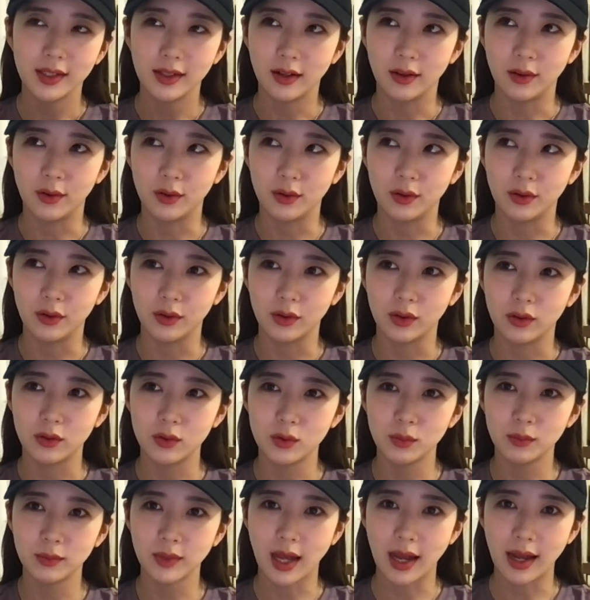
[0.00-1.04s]
어
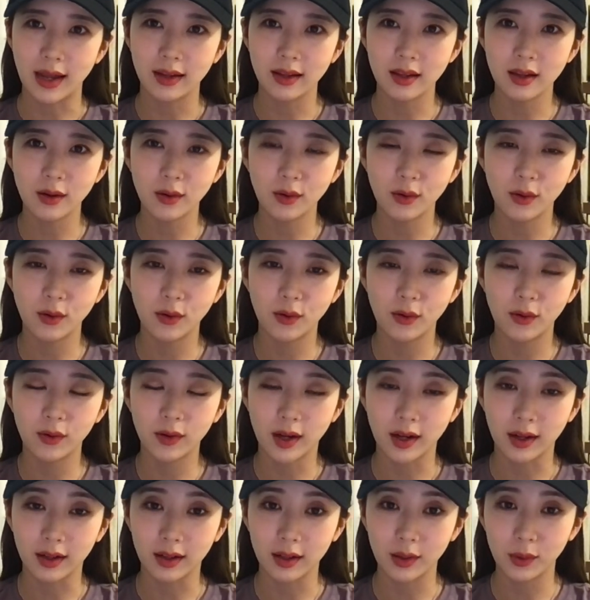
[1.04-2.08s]
좀 다행인 것
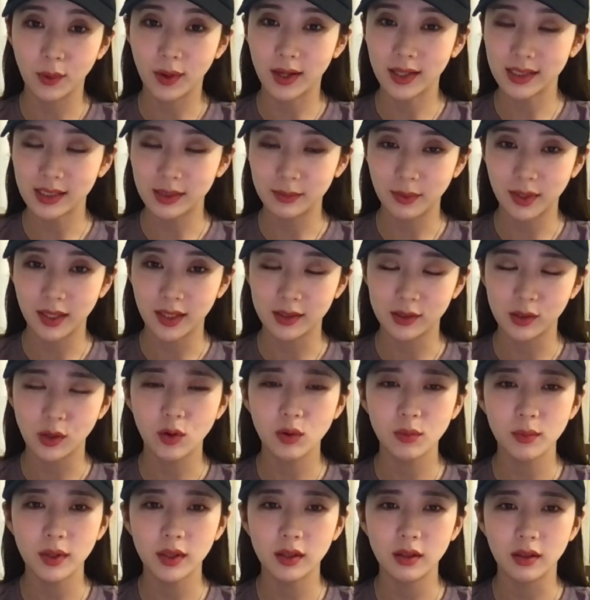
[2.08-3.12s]
같기도 하지만
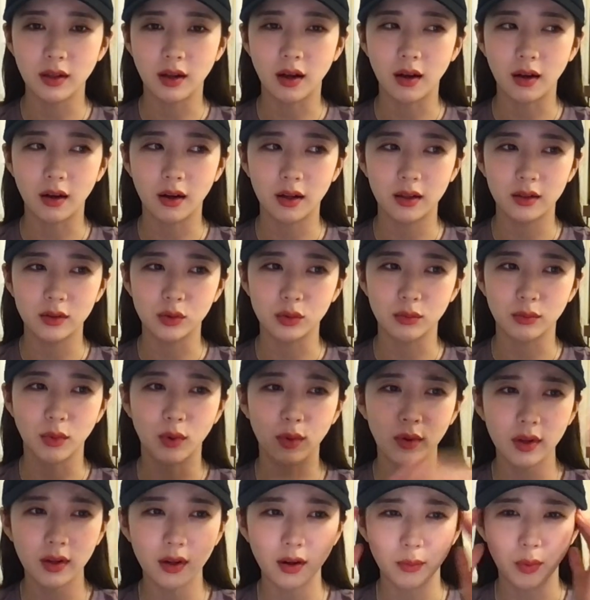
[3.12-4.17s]
처음에는 약간 좀
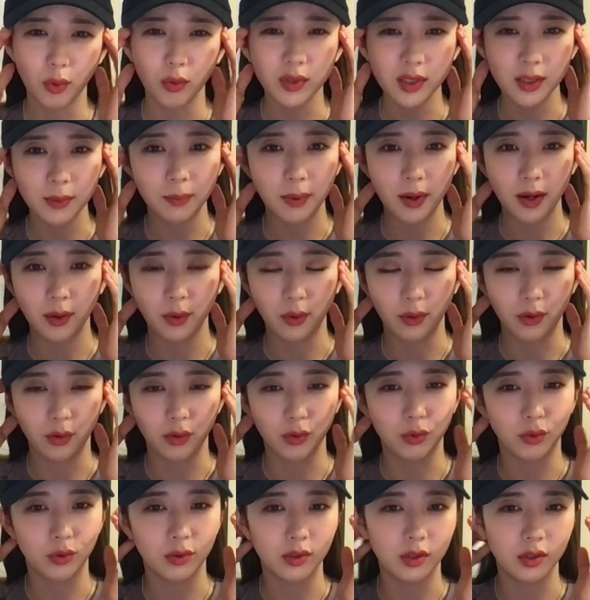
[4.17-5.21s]
머리가 복잡한 거예요.
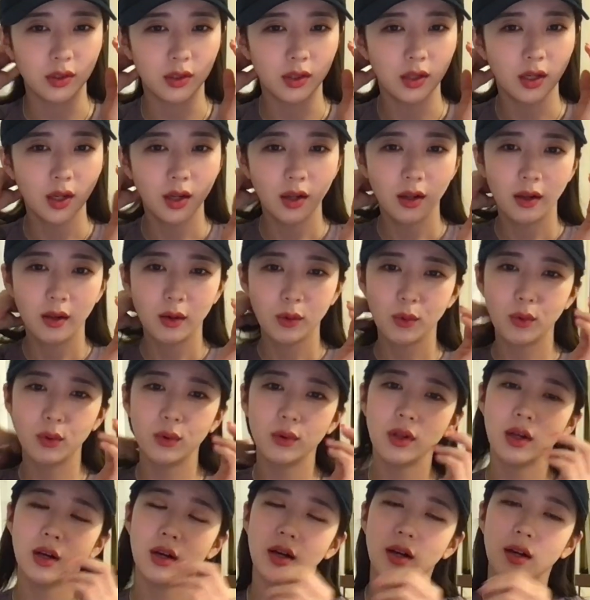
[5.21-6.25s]
이거를
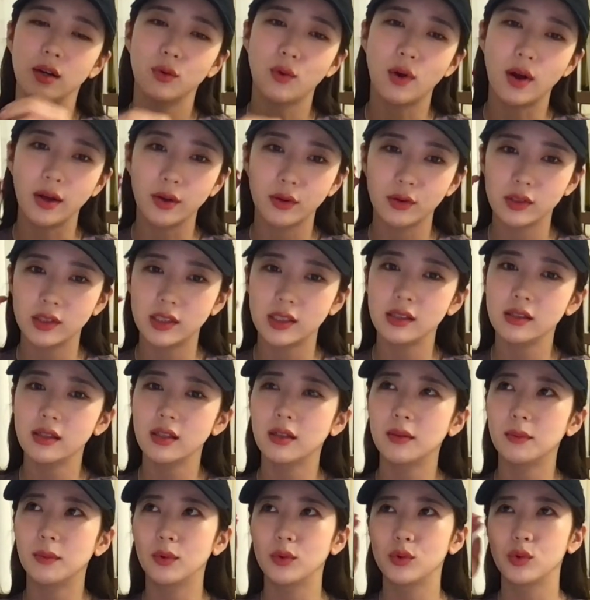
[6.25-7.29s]
코로나가 과연 진짜
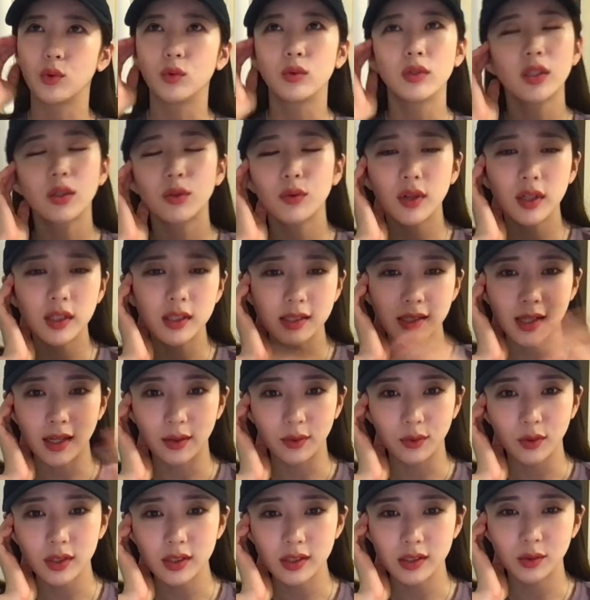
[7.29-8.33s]
뭐 종식될지 안
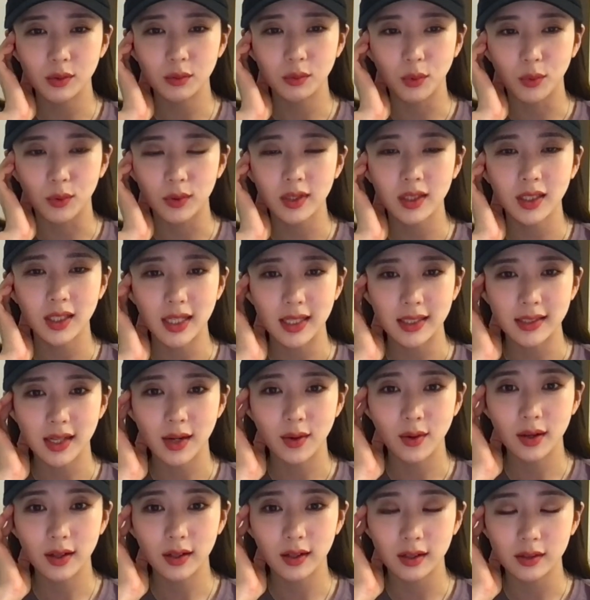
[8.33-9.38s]
될지도 모르는 이
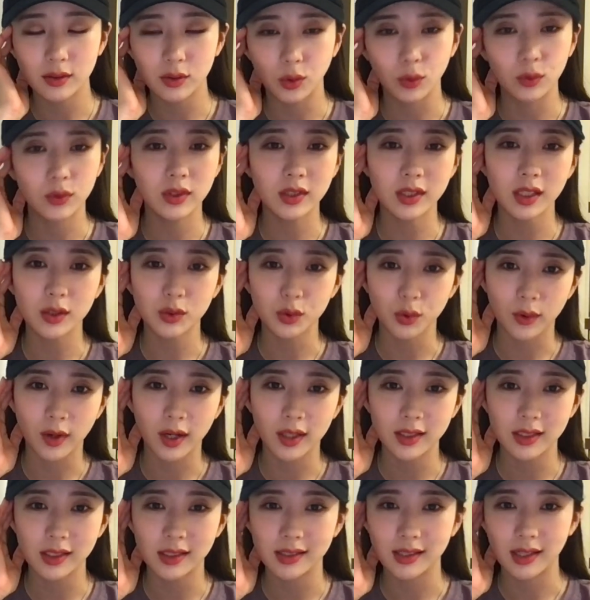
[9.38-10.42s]
상황에서 언제
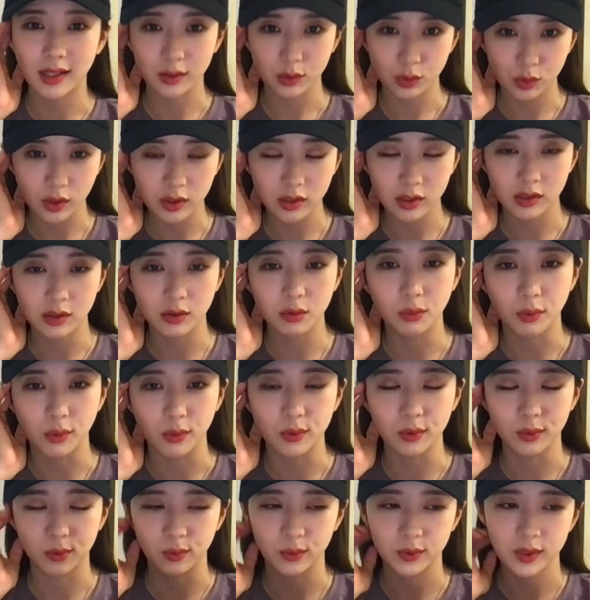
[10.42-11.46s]
좋아질지 안 좋아질지도
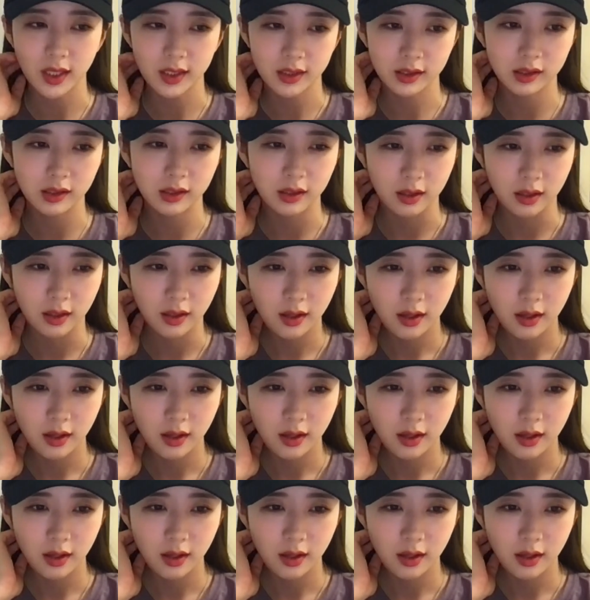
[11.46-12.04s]
모르고 사실